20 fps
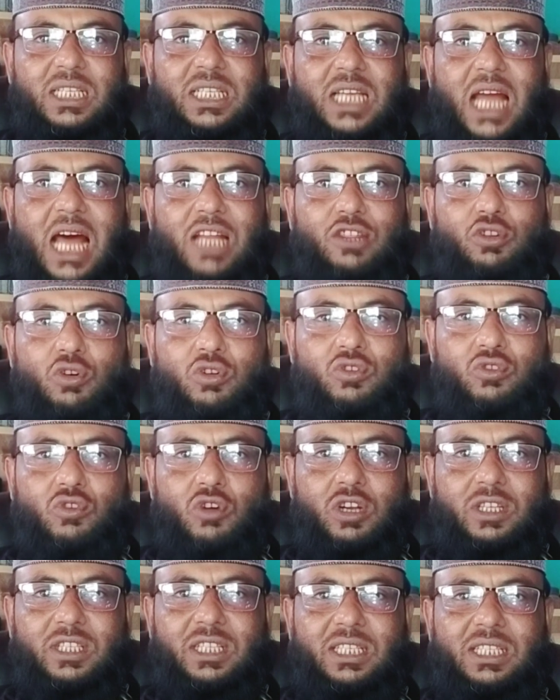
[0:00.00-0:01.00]
সাধন
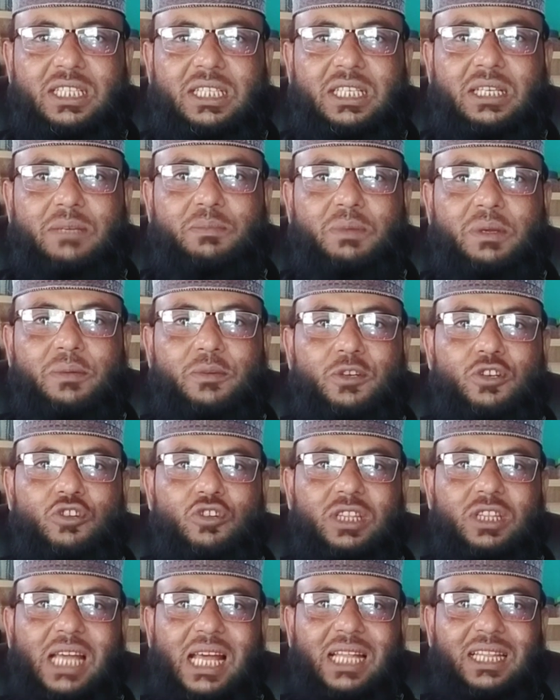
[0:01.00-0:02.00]
করতেছি বিভিন্ন
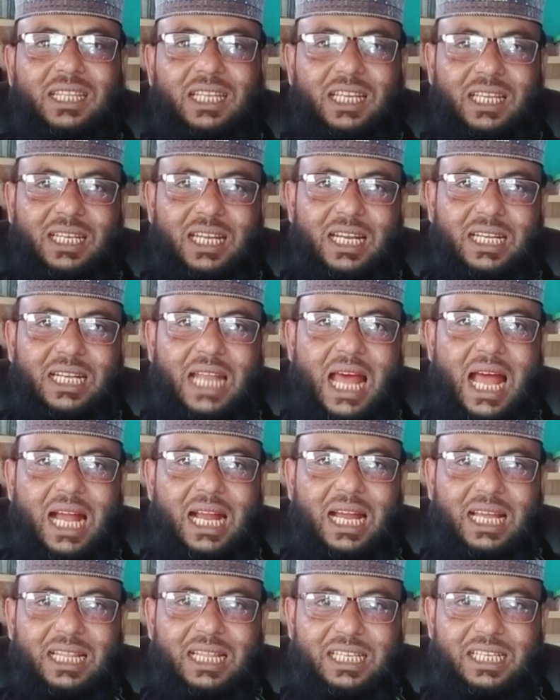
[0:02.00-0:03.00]
তান্ত্রিকদের
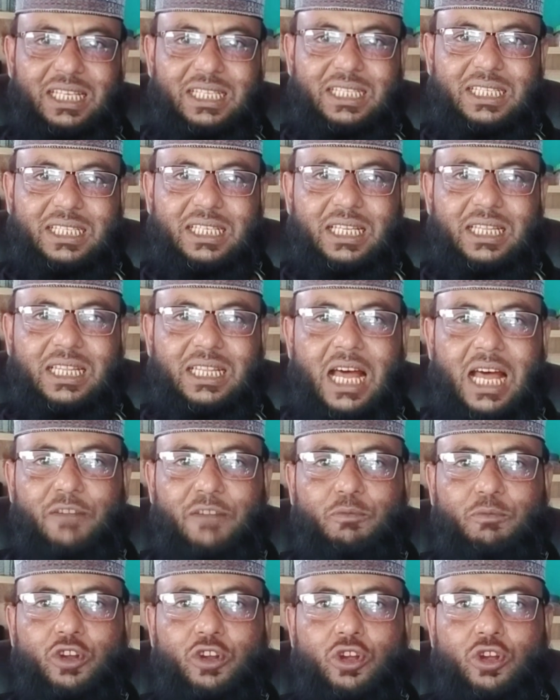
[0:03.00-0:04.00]
টাকা দিয়েছি
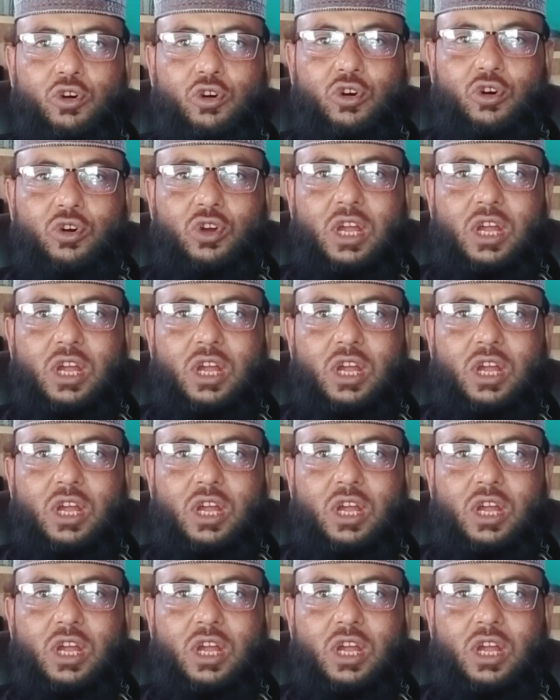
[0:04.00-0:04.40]
তারপরেও